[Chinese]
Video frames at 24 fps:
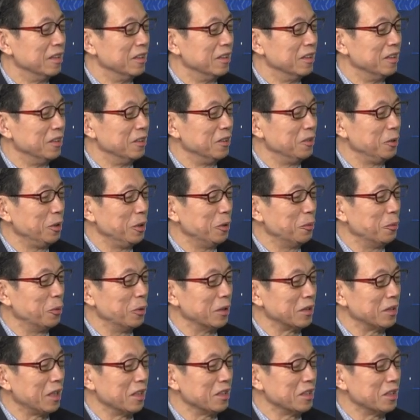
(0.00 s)
所以我
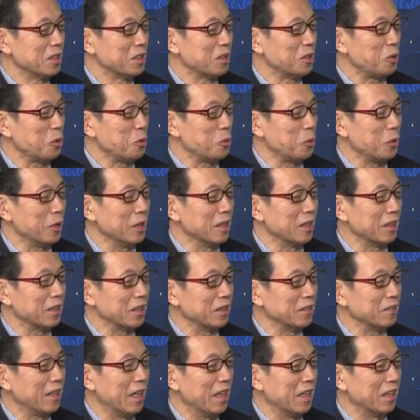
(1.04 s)
当时就觉得。
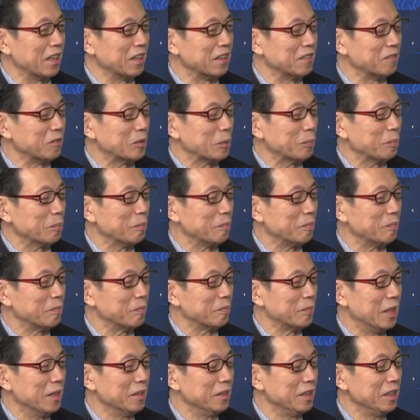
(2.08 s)

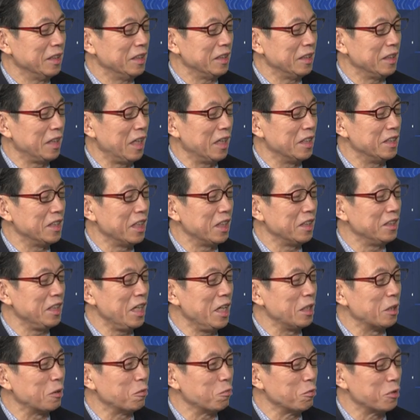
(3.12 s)
这很像电
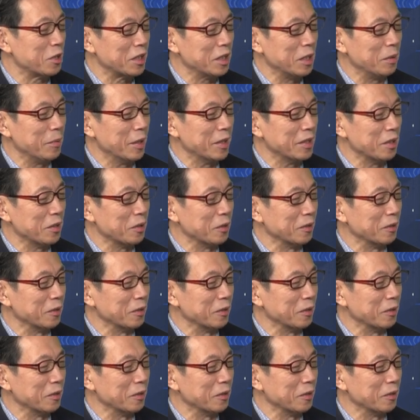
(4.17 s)
影故事里面这种